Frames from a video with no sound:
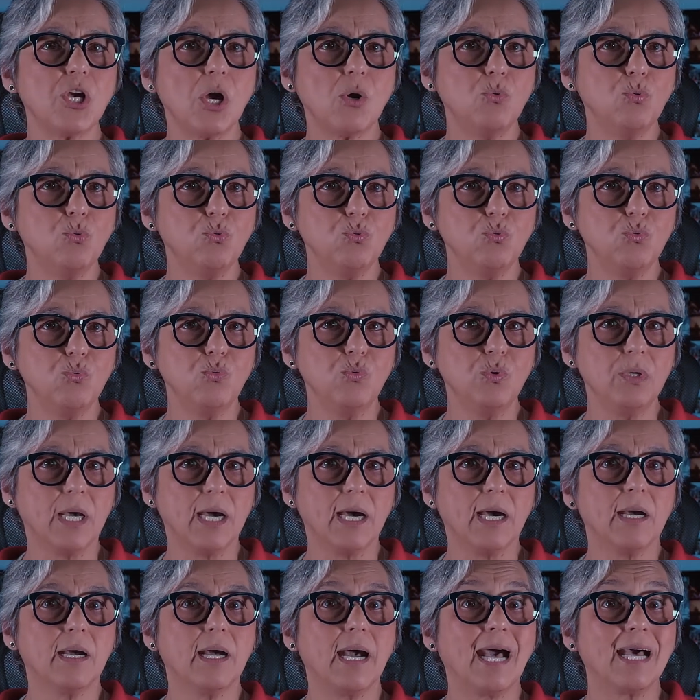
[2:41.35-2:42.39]
à
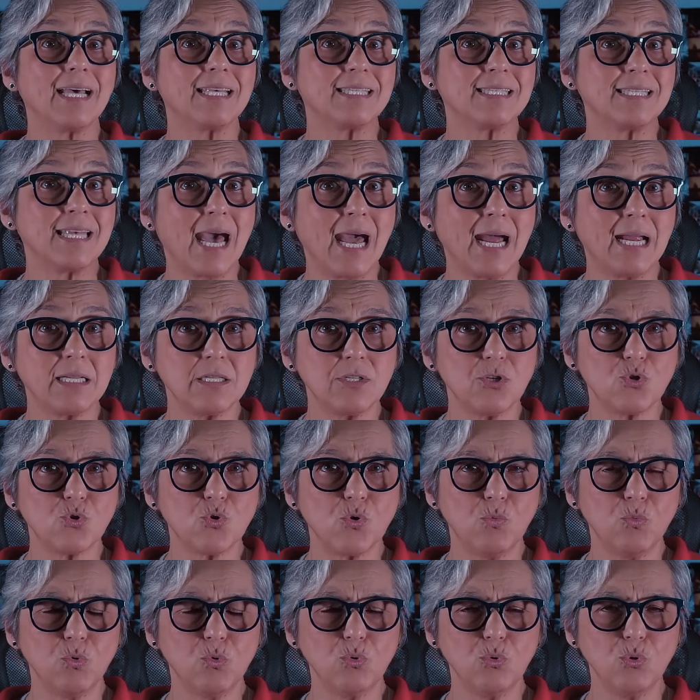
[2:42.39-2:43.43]
cultura, as artes
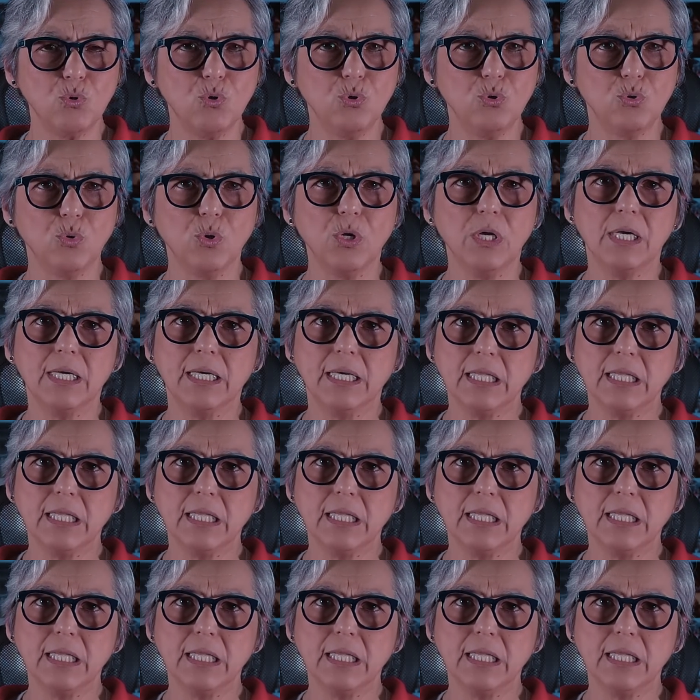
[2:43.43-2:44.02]
como um todo,